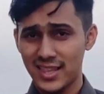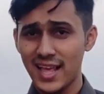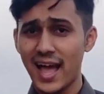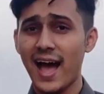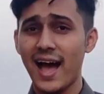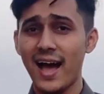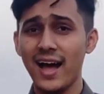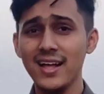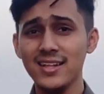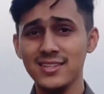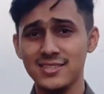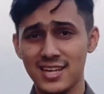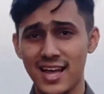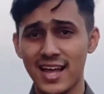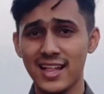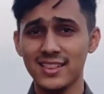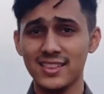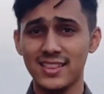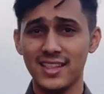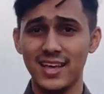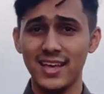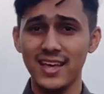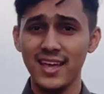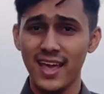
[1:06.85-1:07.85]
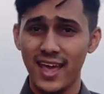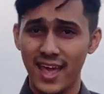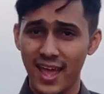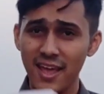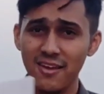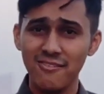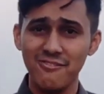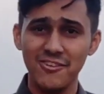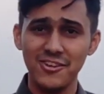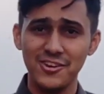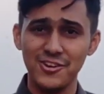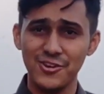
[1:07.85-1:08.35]
তা জানতে
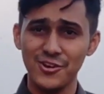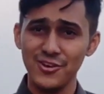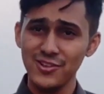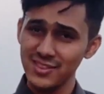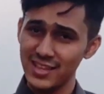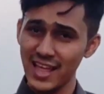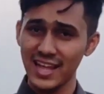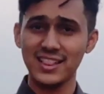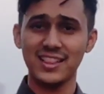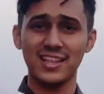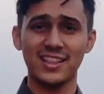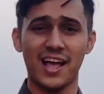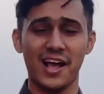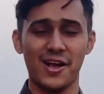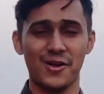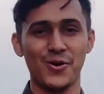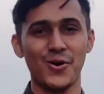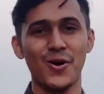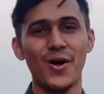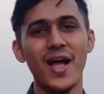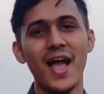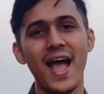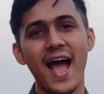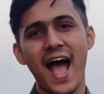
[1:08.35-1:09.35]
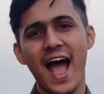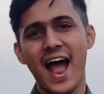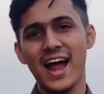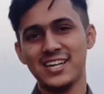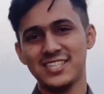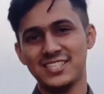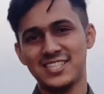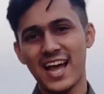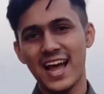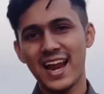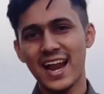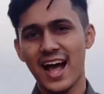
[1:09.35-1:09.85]
এই ভিডিও দেখতে থাকো
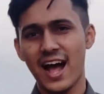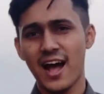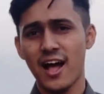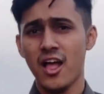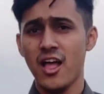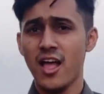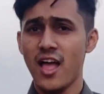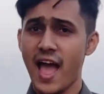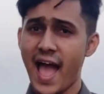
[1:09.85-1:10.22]
আর যারা